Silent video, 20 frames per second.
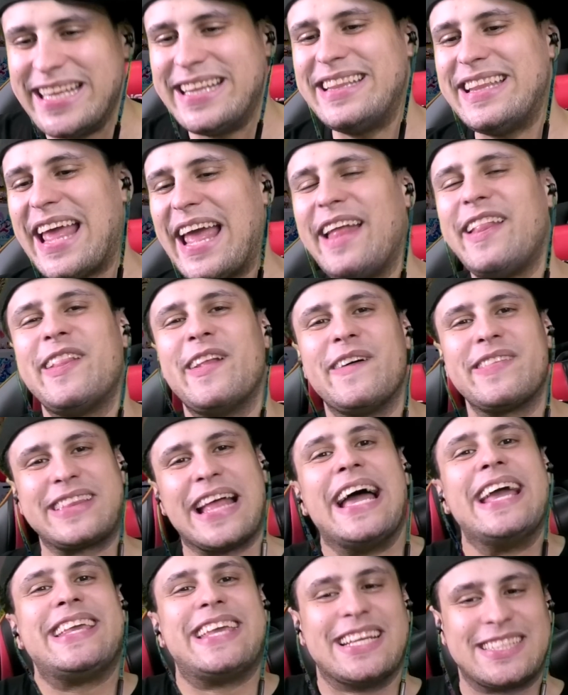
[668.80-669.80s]
因縁の
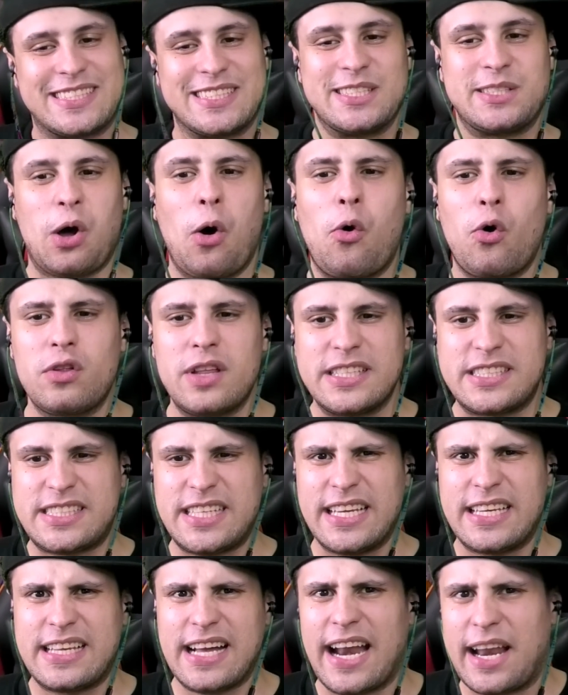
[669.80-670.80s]
対決、ここで
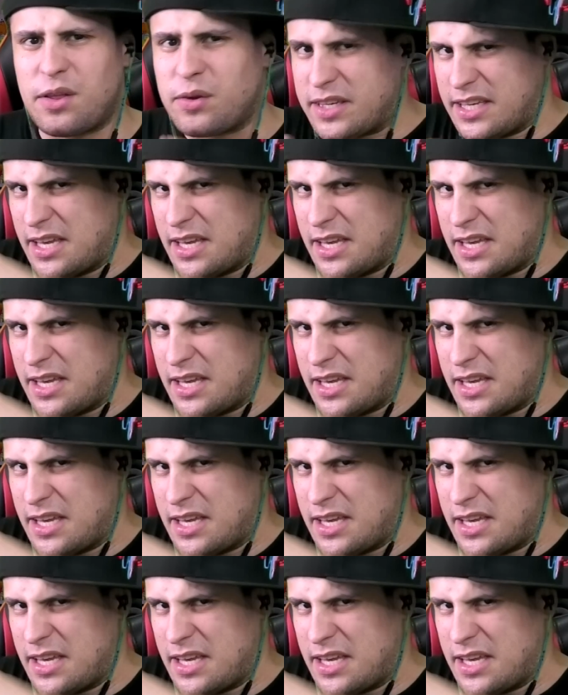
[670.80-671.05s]
しっかり